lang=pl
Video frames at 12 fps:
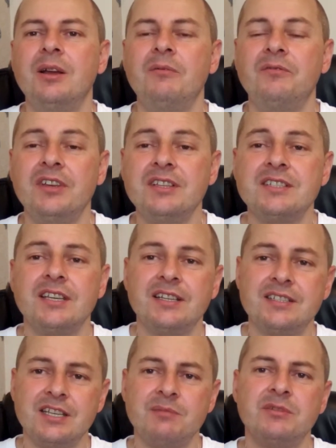więcej
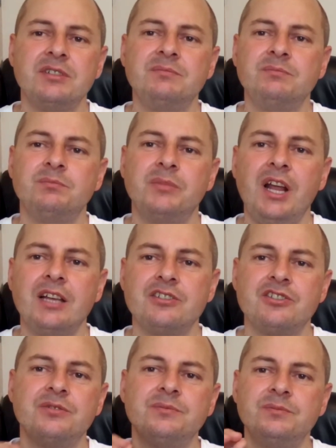chcemy
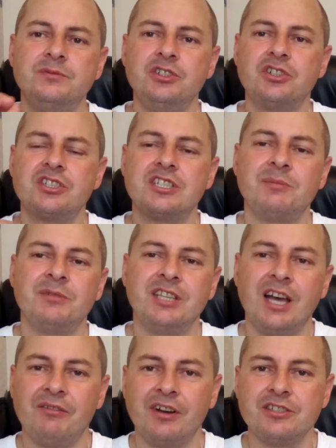brać niż chcemy
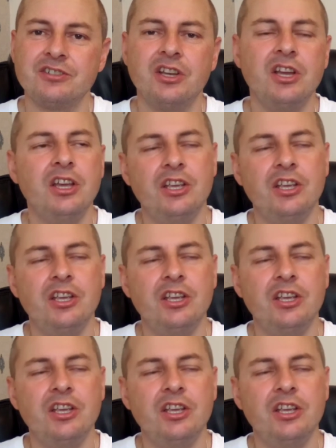dawać.